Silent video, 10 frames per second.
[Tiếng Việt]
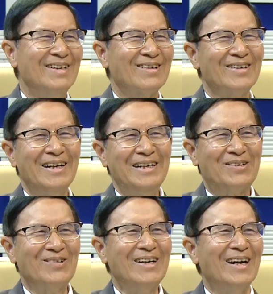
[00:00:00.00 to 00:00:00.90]
có thấy thì
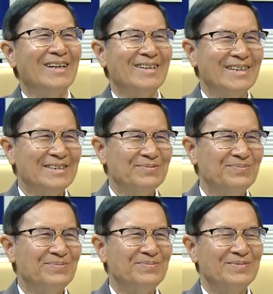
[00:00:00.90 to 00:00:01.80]
cũng cười thôi
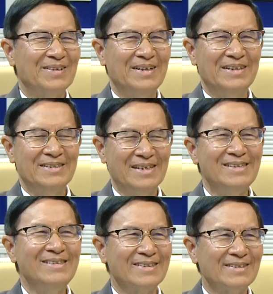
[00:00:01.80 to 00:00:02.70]
dễ
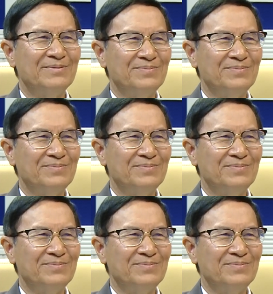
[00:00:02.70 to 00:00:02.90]
thương